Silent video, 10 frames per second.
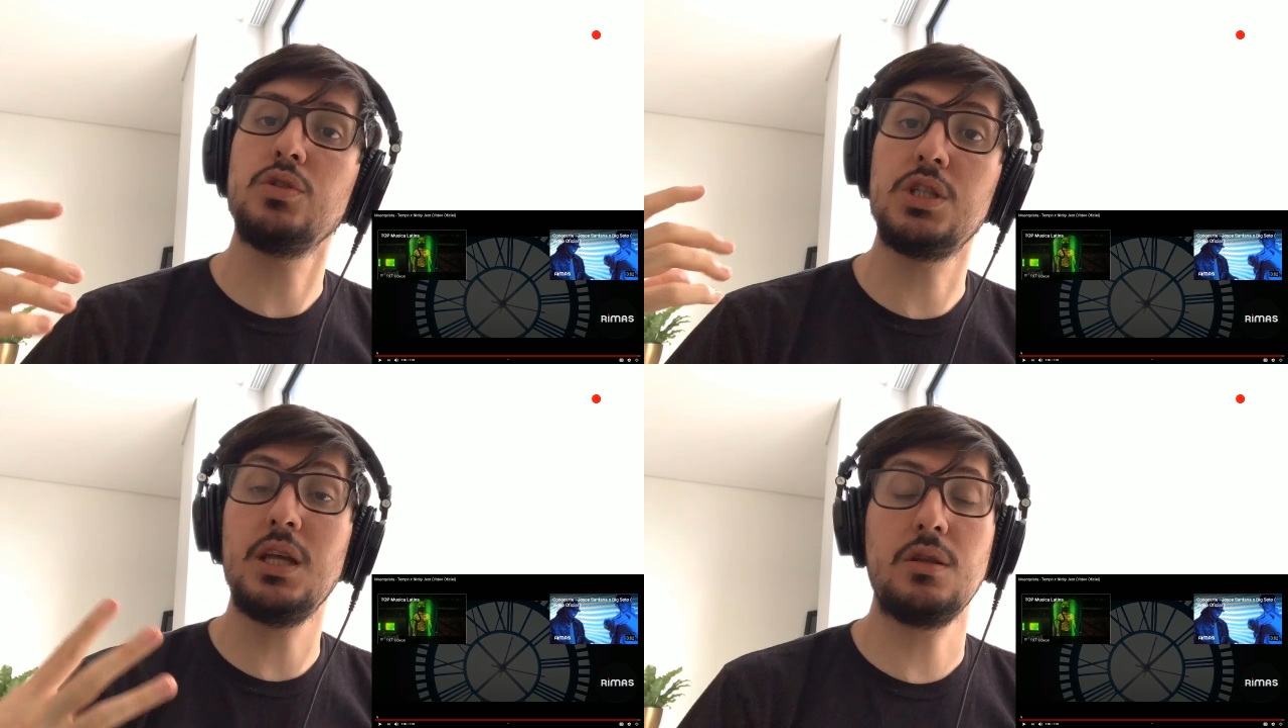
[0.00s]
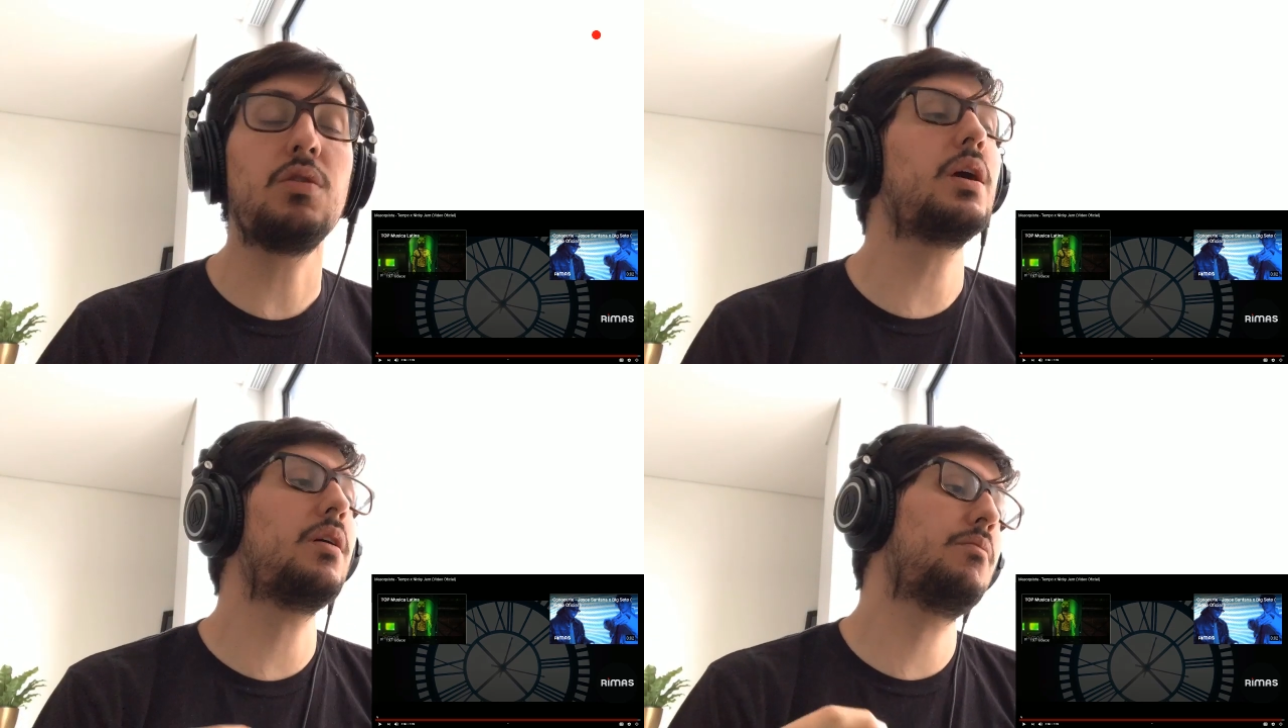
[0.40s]
Siento
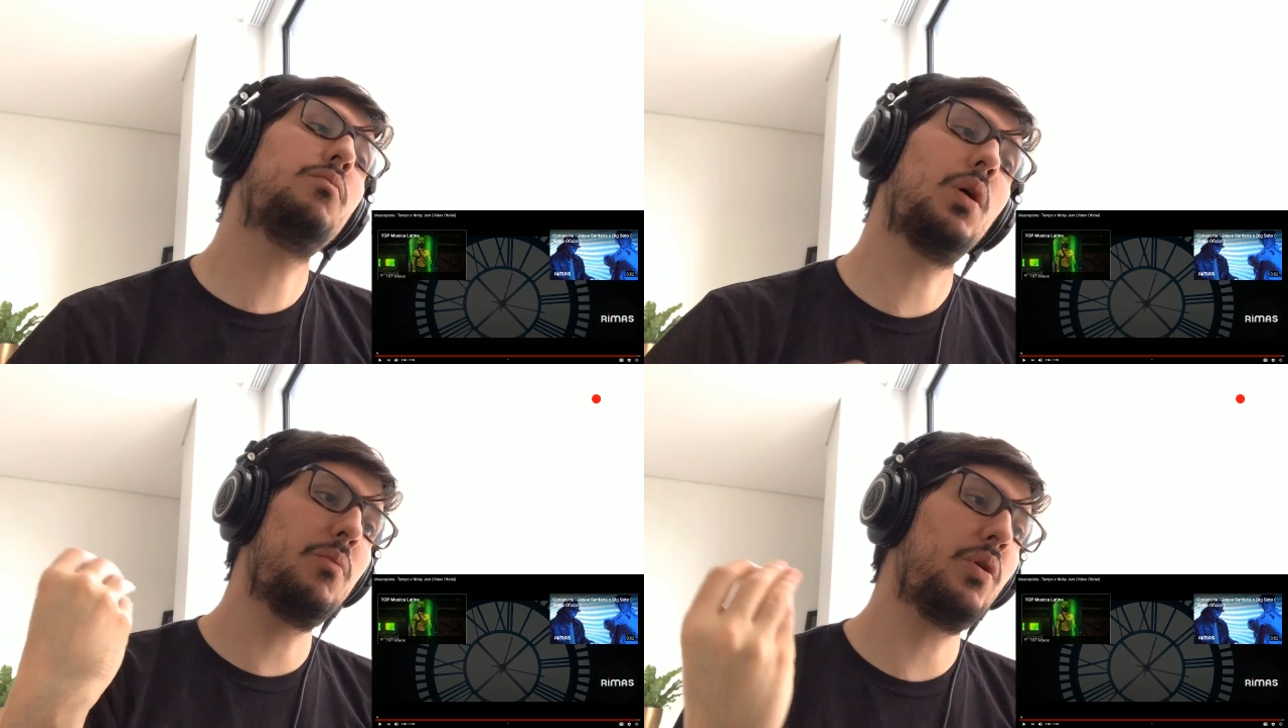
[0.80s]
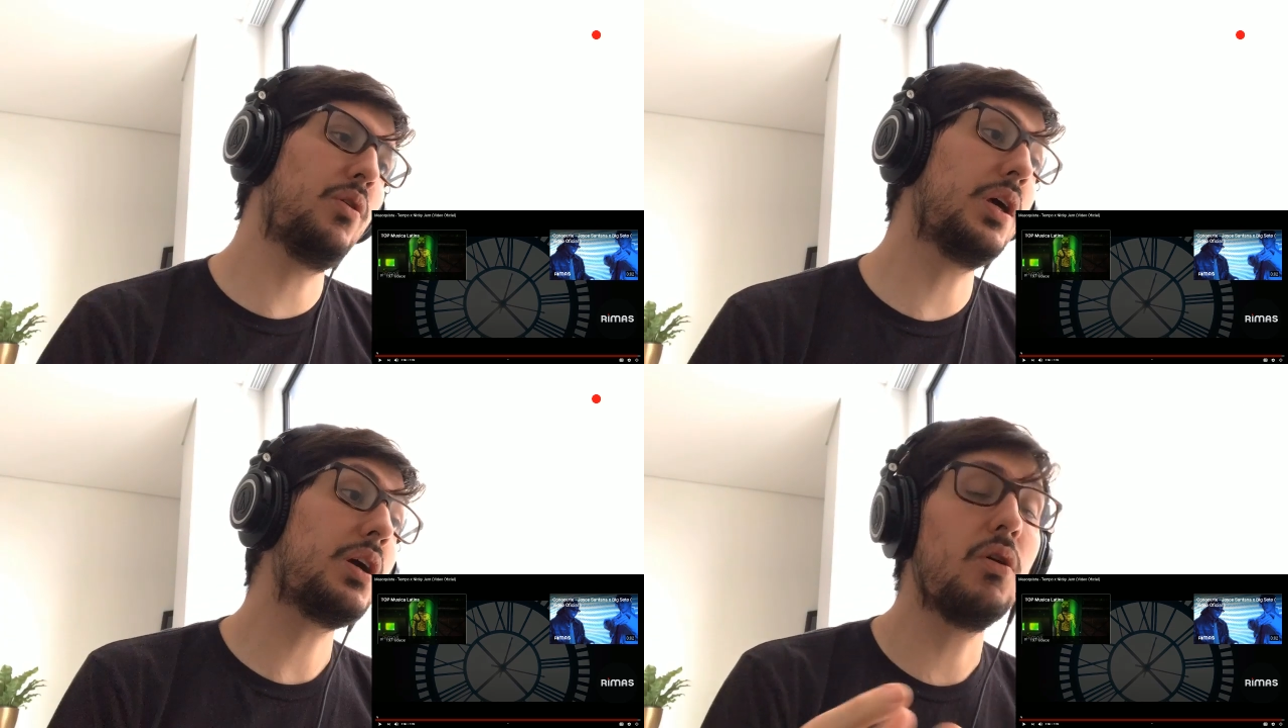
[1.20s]
que, vuelvo y
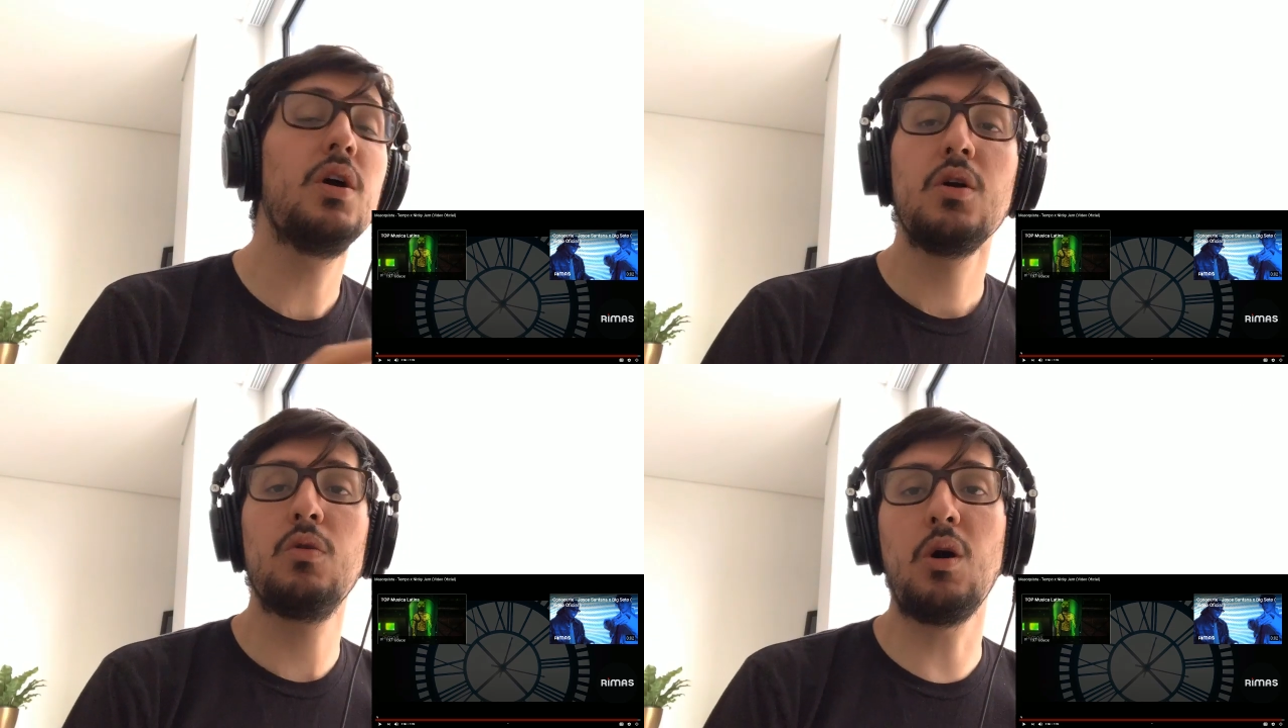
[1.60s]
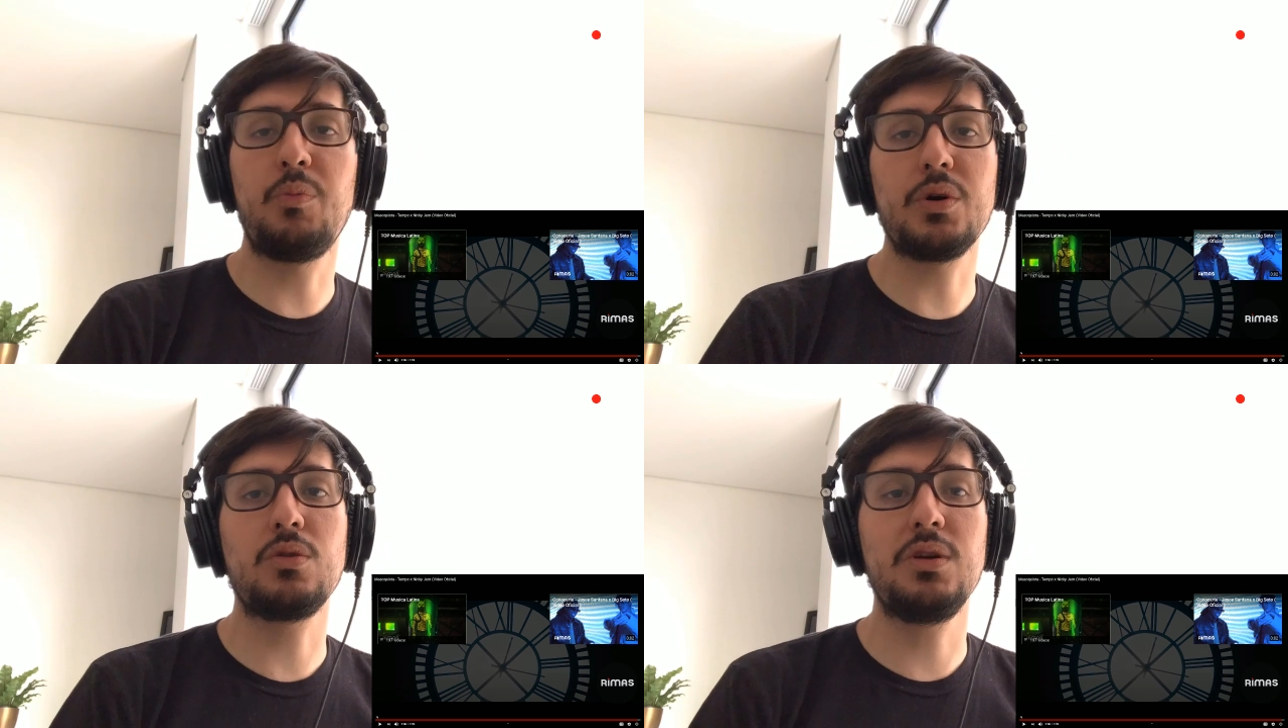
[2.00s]
lo digo, una
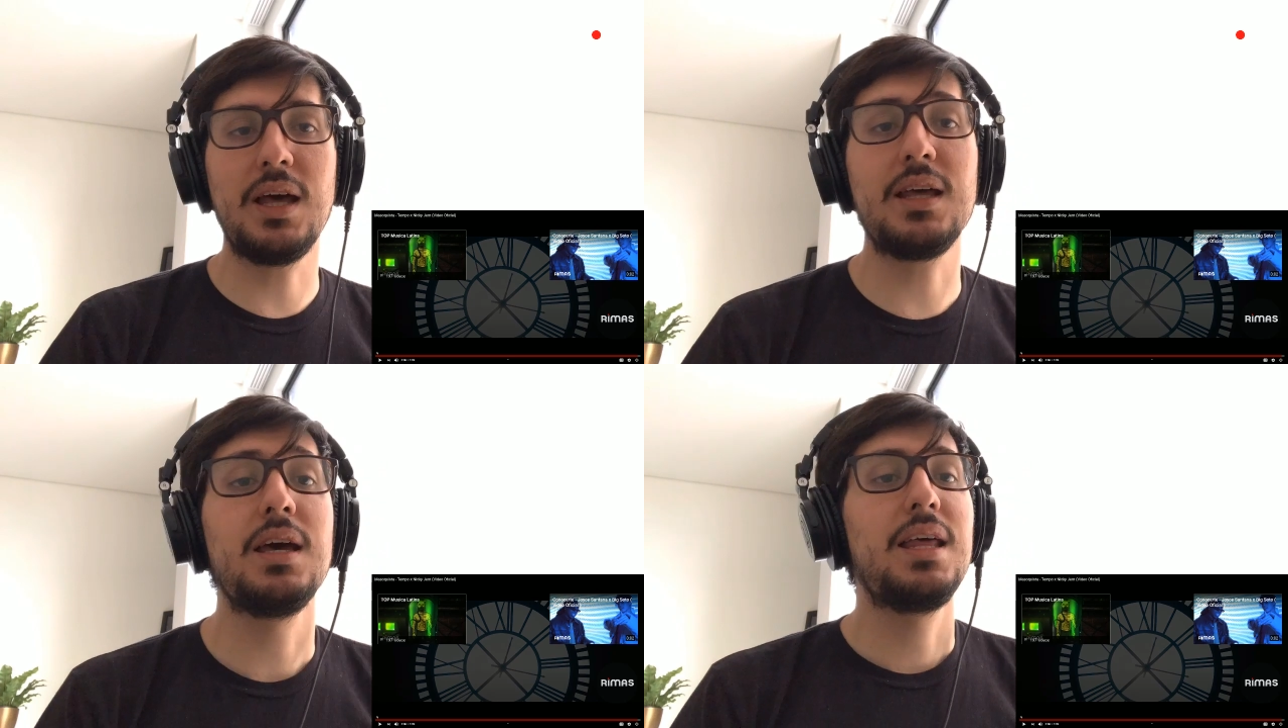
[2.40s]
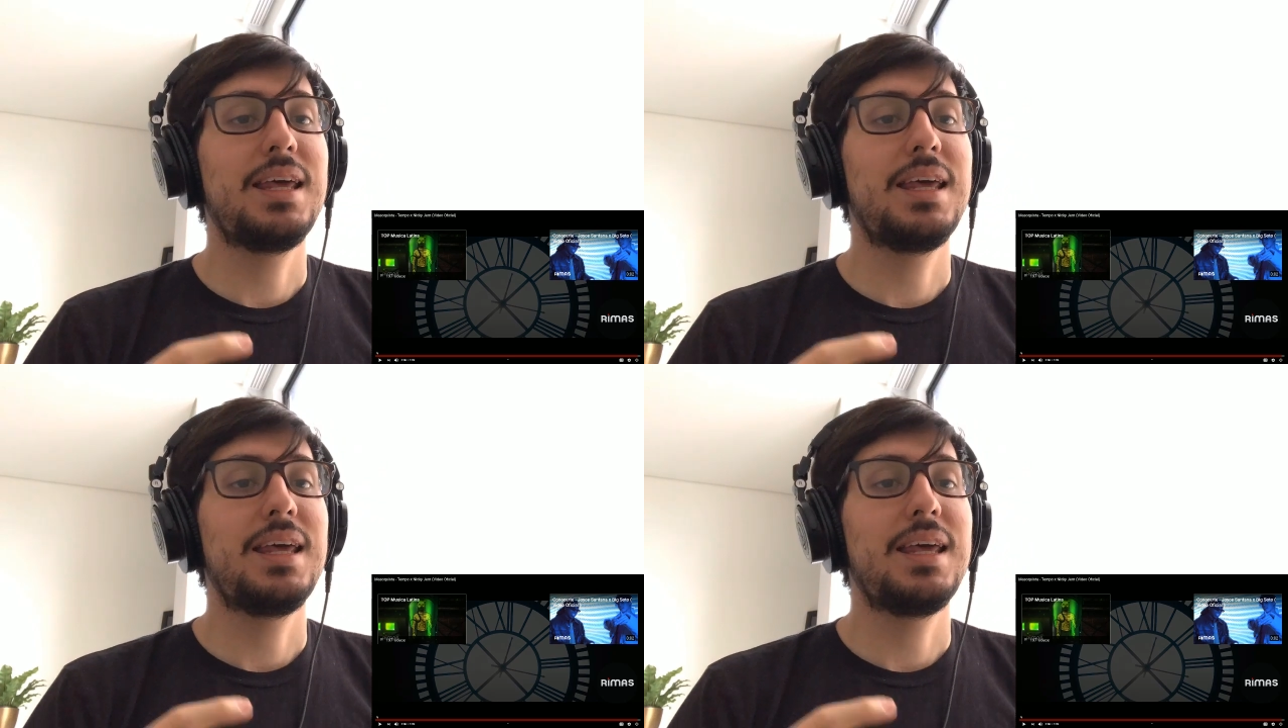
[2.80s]
oportunidad